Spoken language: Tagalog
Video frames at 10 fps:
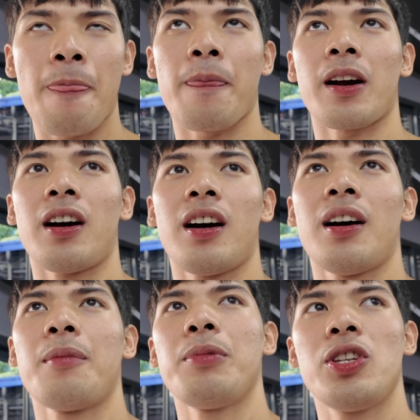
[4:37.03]

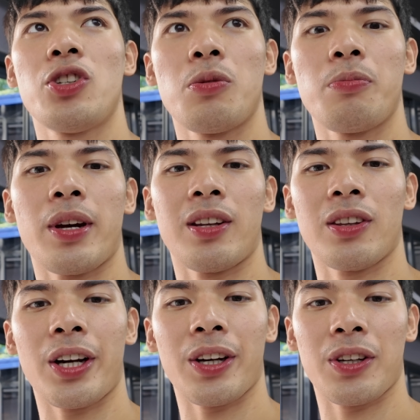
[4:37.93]
naka medium and
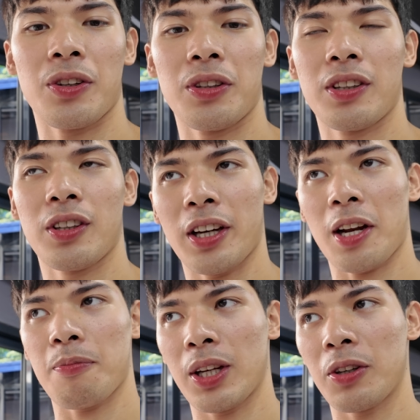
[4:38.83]
dark yun, yung
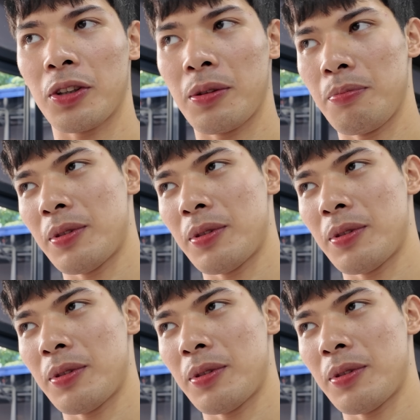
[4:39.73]
harap likod.